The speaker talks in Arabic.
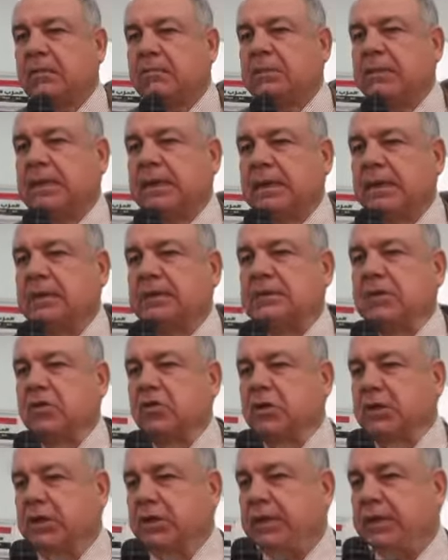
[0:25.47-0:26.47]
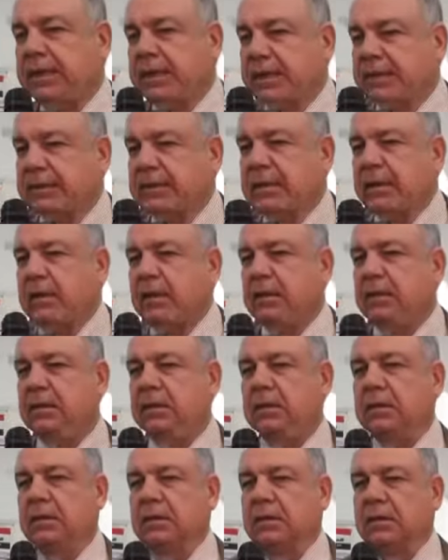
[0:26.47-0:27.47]
من أجل تشكيل لجنة
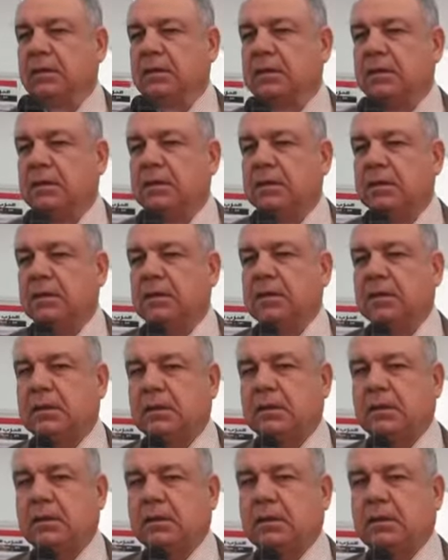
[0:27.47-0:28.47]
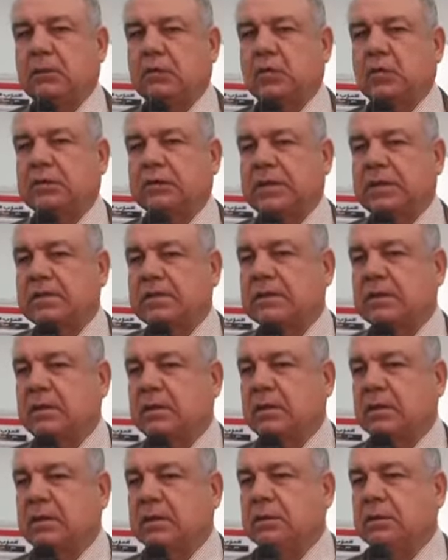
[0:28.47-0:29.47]
مختصة